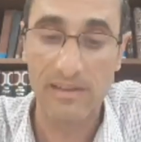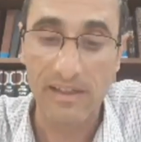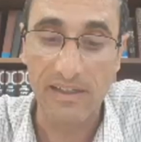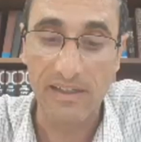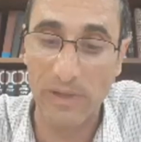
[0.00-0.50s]

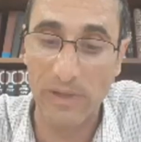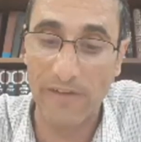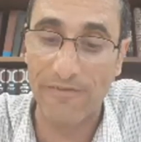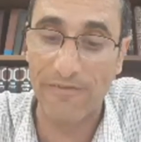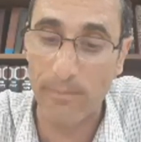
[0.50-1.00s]
En una
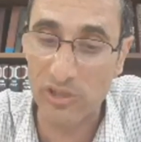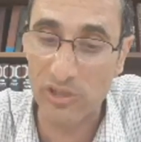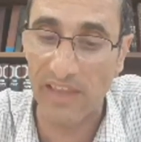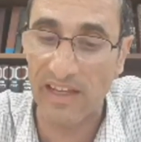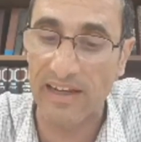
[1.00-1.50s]
famosa
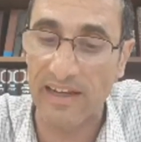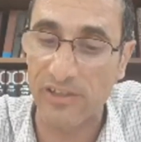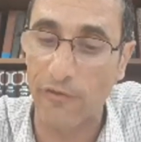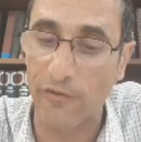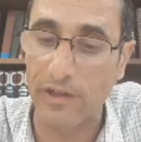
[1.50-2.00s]
declaración
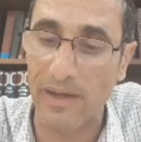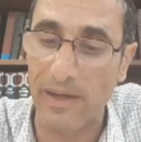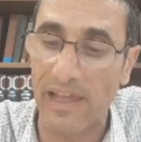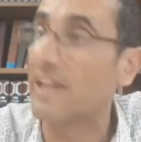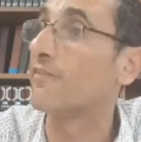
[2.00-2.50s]
firmada
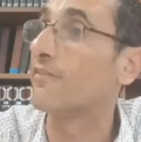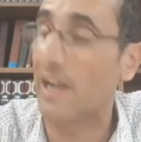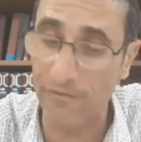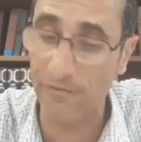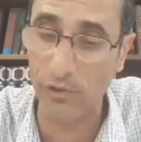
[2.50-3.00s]
en
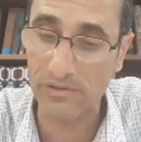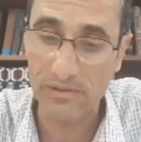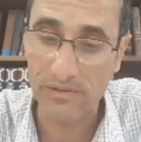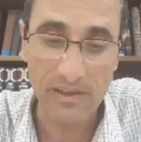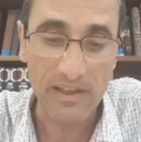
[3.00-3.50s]
Frankfurt
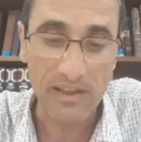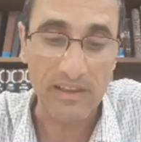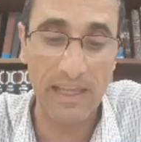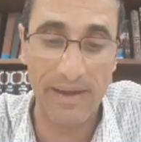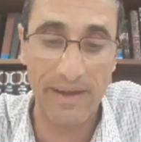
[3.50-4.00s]
de
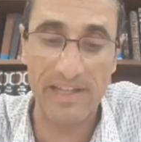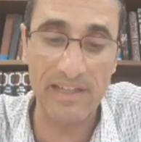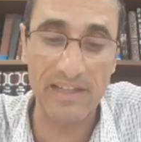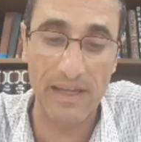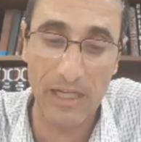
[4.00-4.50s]
Main
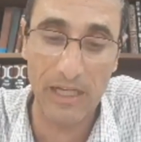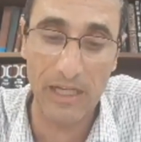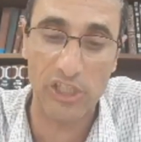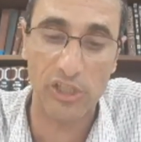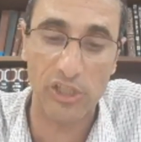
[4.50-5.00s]
en
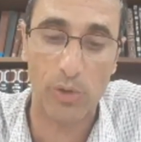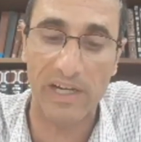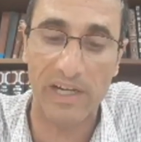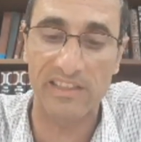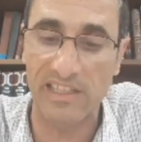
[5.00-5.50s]

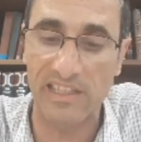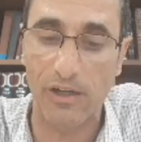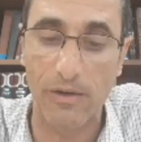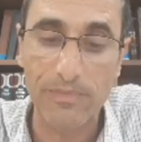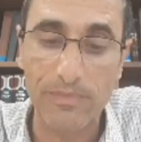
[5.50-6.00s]

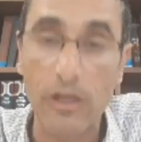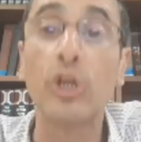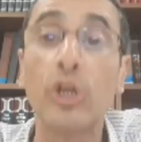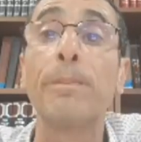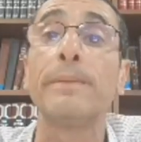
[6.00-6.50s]
1845, los
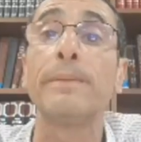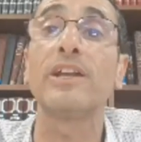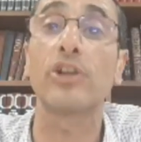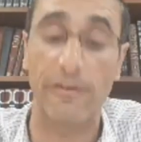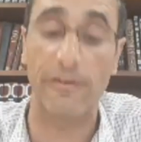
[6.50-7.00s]
primeros
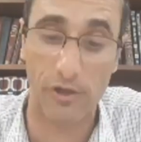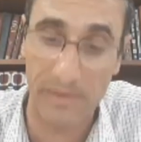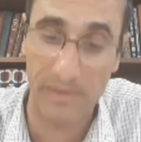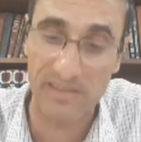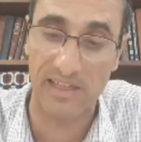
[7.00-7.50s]

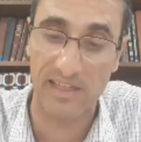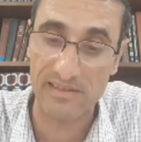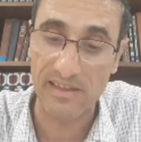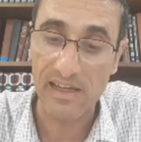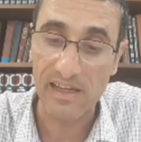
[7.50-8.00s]
reformistas
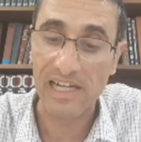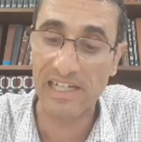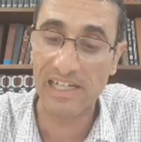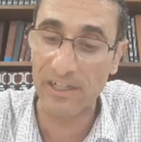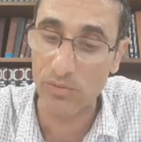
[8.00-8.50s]

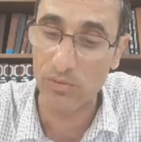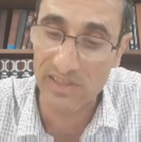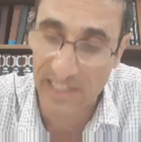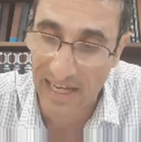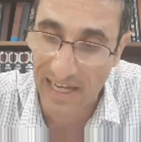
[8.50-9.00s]

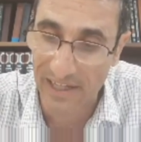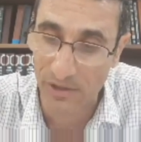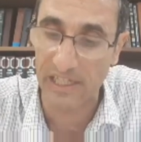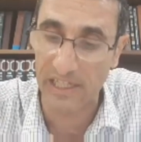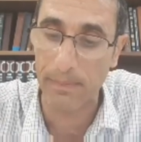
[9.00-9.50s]
renunciaron
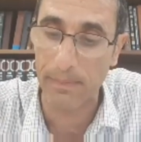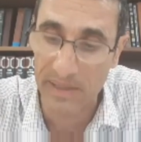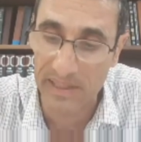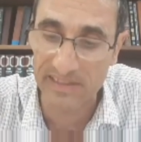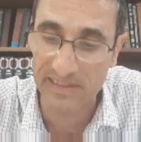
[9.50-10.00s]

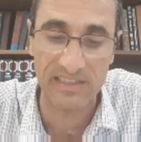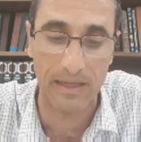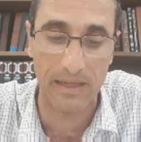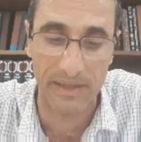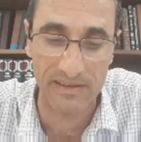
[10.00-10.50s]

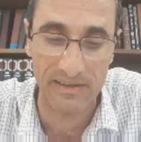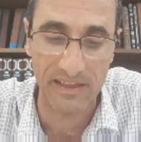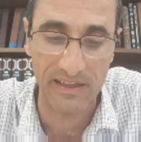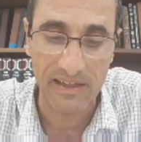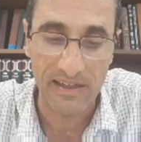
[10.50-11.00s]
explícitamente
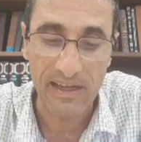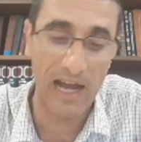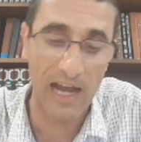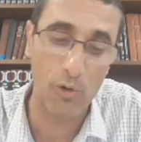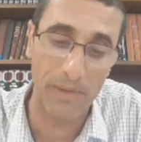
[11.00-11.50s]
a un
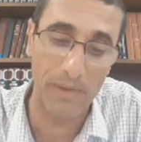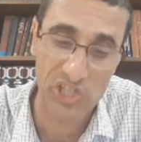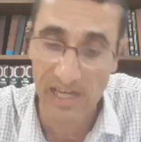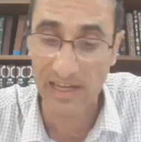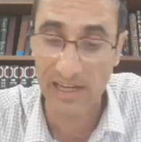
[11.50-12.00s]

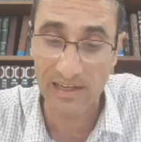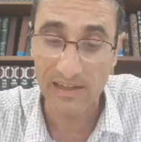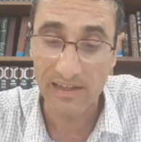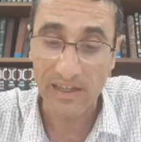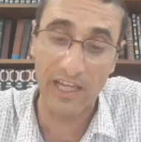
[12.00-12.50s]
Mashiach
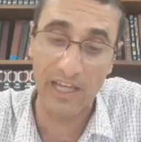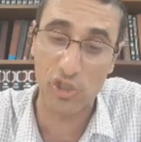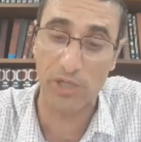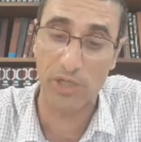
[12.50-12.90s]
que los llevara a la